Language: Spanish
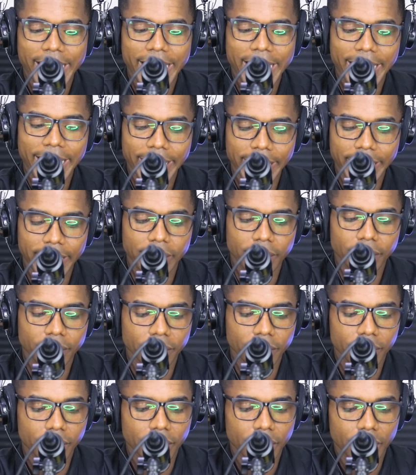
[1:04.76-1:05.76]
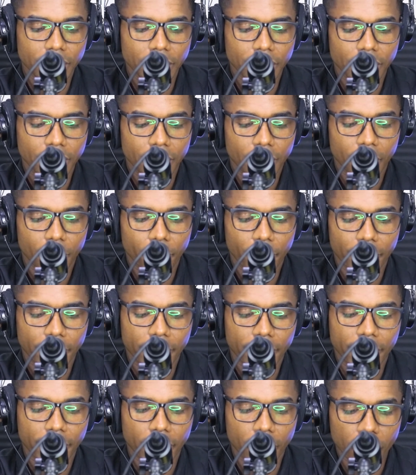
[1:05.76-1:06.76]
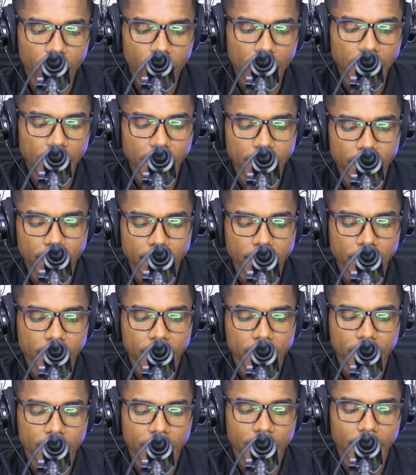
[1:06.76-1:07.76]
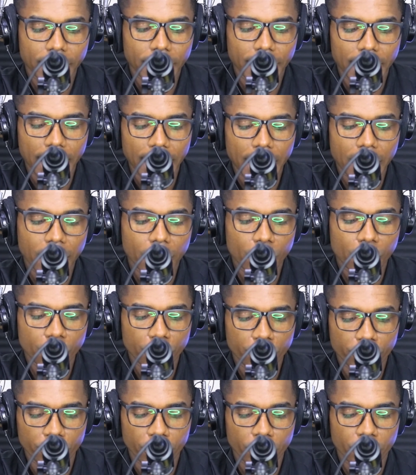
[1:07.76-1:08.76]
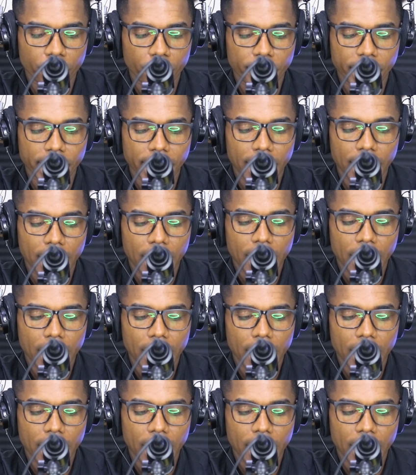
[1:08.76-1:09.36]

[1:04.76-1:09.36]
en él para que guarde y haga conforme